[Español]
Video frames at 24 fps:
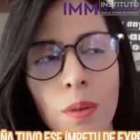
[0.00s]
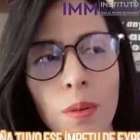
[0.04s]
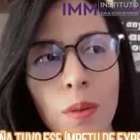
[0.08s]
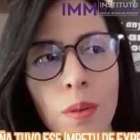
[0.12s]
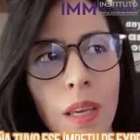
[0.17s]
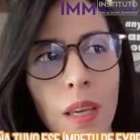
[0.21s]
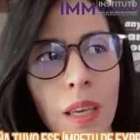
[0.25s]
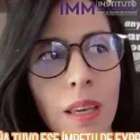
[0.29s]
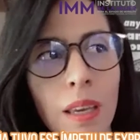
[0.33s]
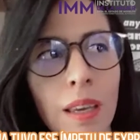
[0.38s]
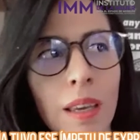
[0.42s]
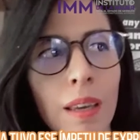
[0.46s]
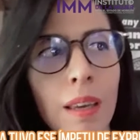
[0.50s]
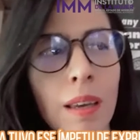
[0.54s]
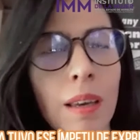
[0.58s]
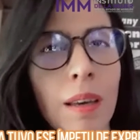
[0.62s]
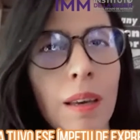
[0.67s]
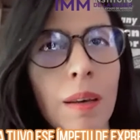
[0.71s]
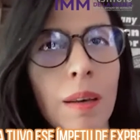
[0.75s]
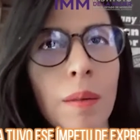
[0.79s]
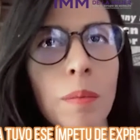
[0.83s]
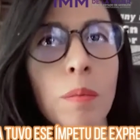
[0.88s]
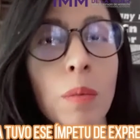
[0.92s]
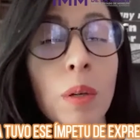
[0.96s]

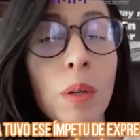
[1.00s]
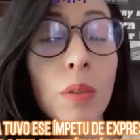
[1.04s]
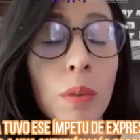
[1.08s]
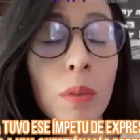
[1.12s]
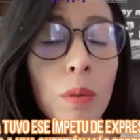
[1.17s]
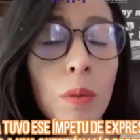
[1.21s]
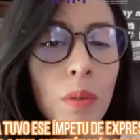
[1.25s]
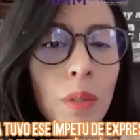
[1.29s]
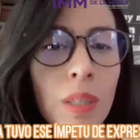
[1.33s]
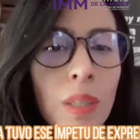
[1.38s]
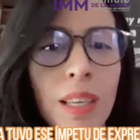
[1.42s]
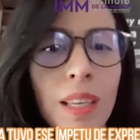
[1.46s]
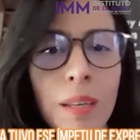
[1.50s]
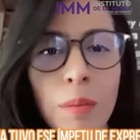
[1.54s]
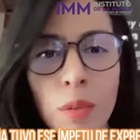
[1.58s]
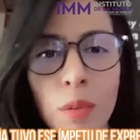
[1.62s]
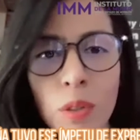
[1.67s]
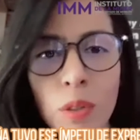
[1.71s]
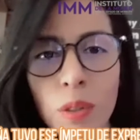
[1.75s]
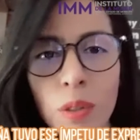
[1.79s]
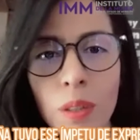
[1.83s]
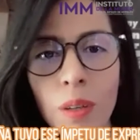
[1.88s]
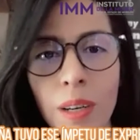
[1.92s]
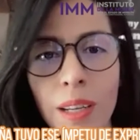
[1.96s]
eh, bueno, sí,
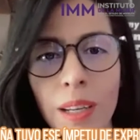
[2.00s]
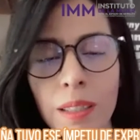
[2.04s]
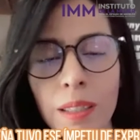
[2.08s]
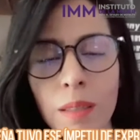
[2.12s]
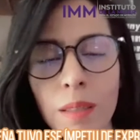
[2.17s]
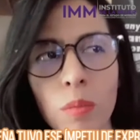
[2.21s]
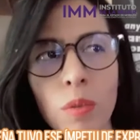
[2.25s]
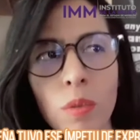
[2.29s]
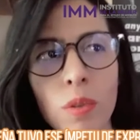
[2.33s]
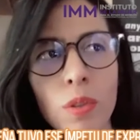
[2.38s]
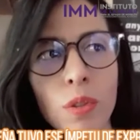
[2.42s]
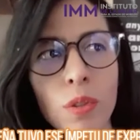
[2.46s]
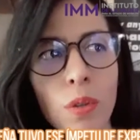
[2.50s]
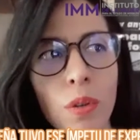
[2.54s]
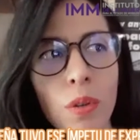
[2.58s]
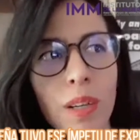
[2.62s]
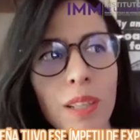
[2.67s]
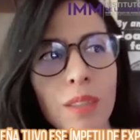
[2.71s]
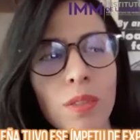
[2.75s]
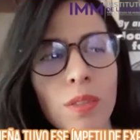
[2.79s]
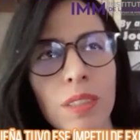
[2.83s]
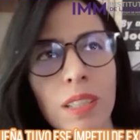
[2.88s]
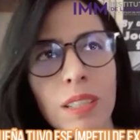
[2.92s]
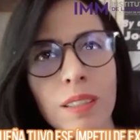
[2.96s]
hemos sido las
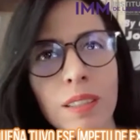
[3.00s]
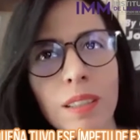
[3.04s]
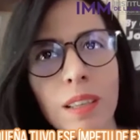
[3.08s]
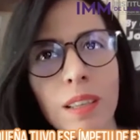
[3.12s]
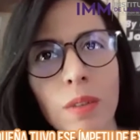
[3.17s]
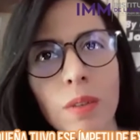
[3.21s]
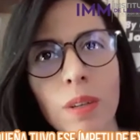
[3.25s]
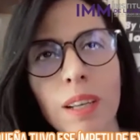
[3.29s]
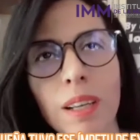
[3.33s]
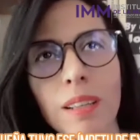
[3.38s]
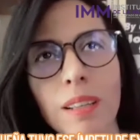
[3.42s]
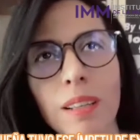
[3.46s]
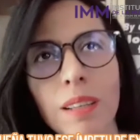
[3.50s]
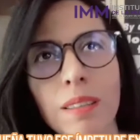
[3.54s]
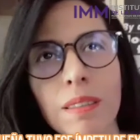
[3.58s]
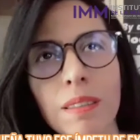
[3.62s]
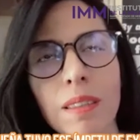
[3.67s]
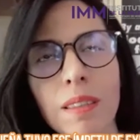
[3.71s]
impulsoras y organizadoras